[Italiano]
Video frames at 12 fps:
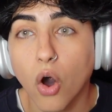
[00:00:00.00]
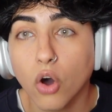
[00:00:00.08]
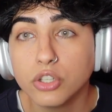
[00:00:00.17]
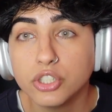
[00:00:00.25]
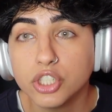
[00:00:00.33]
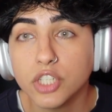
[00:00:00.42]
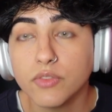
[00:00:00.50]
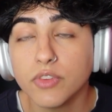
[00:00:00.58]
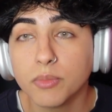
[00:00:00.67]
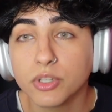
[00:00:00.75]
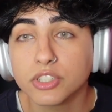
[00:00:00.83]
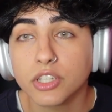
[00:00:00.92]
Oggi
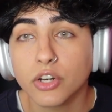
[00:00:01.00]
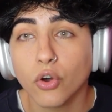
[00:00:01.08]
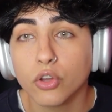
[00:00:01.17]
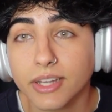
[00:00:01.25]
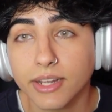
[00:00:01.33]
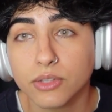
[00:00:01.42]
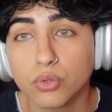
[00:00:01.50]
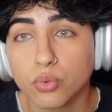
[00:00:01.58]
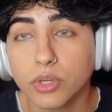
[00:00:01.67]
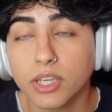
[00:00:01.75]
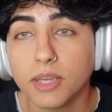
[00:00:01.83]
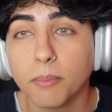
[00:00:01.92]
vi mostrerò tre
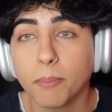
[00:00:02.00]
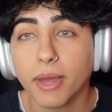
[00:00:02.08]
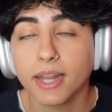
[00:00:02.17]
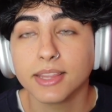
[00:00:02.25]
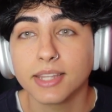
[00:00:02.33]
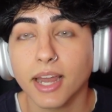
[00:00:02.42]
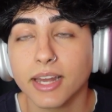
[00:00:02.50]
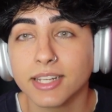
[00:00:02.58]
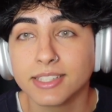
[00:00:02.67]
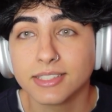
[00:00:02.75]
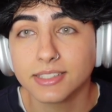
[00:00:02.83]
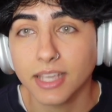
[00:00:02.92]
trucchi per
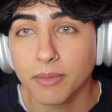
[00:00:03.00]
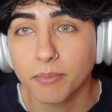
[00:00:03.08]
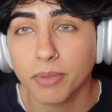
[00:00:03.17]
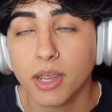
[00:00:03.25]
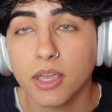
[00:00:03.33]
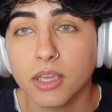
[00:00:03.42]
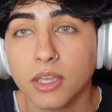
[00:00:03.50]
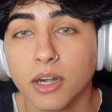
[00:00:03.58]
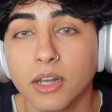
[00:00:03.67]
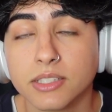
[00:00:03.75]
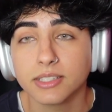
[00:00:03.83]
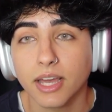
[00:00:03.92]
entrare sempre
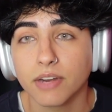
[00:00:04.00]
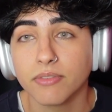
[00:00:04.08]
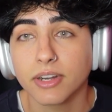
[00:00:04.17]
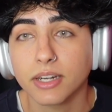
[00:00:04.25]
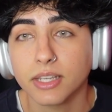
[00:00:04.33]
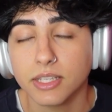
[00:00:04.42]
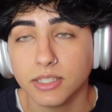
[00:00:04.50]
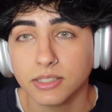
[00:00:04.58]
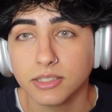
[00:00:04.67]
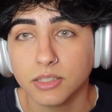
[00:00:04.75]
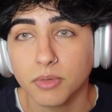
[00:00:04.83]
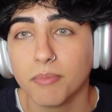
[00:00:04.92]
in server
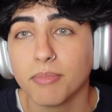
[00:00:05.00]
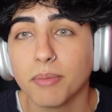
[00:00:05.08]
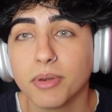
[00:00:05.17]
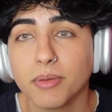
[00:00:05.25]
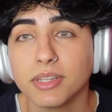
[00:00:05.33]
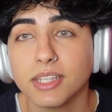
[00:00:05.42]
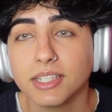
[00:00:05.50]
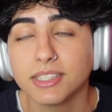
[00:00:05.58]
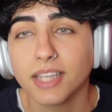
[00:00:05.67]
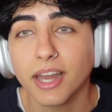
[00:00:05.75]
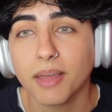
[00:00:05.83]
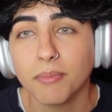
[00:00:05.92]
ricchissimi. Ma prima di
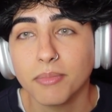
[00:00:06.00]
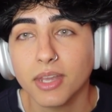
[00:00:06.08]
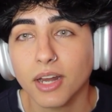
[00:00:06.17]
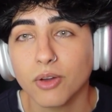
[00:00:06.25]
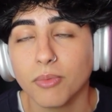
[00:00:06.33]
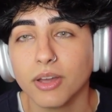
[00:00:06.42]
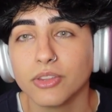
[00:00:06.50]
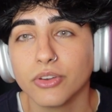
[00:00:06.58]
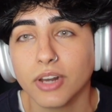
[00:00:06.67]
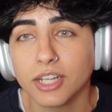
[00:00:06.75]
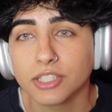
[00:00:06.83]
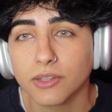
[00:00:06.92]
iniziare mi
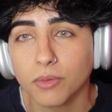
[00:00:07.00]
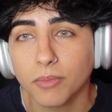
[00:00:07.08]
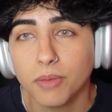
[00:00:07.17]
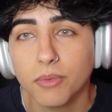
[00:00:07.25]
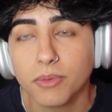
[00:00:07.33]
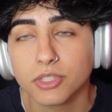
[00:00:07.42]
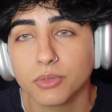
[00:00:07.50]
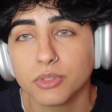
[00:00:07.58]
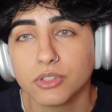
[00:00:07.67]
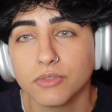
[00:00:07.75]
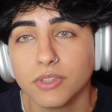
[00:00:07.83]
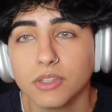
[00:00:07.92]
raccomando lasciate un bel mi piace a
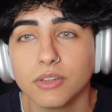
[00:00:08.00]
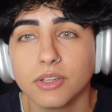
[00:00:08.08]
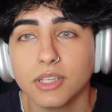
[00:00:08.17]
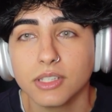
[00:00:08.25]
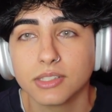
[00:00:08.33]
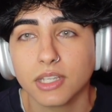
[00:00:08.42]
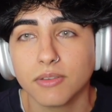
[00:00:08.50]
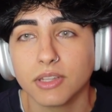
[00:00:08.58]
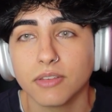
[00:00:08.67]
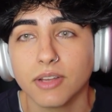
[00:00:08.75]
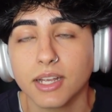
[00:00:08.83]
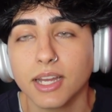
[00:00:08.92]
questo video,
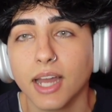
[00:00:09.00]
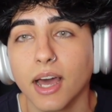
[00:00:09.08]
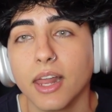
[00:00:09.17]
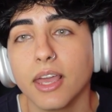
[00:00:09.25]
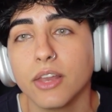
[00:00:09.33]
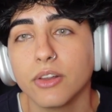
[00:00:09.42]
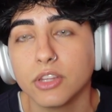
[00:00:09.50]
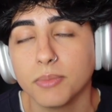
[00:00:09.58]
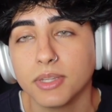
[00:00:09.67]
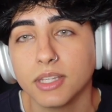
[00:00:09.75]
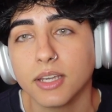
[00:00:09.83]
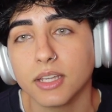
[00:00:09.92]
iscrivetevi al canale e non
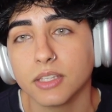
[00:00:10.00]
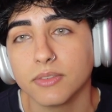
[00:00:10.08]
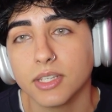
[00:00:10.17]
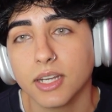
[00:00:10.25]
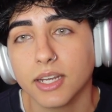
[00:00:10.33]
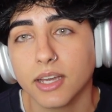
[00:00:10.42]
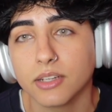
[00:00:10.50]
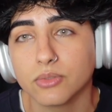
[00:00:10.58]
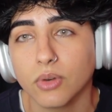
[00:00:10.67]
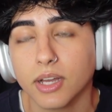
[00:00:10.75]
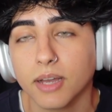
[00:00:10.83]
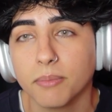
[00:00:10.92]
dimenticatevi di cliccare
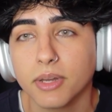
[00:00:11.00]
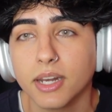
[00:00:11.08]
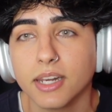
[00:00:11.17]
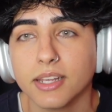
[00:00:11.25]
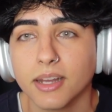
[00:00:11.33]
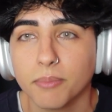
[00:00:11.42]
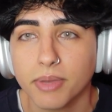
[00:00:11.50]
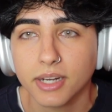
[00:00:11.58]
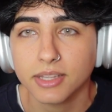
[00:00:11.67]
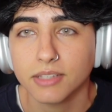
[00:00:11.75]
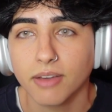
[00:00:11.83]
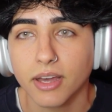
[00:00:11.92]
sulla campanellina per
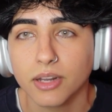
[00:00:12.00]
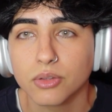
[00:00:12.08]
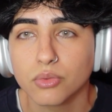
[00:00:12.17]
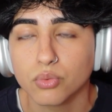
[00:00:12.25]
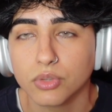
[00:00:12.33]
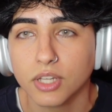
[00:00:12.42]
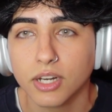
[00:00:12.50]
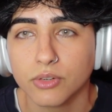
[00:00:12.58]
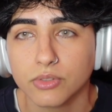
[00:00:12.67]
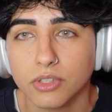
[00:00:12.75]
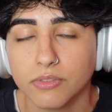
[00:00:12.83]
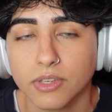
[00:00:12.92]
attivare tutte le
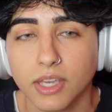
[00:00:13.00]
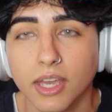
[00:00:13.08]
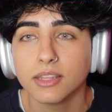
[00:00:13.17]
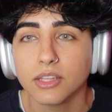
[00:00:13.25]
notifiche.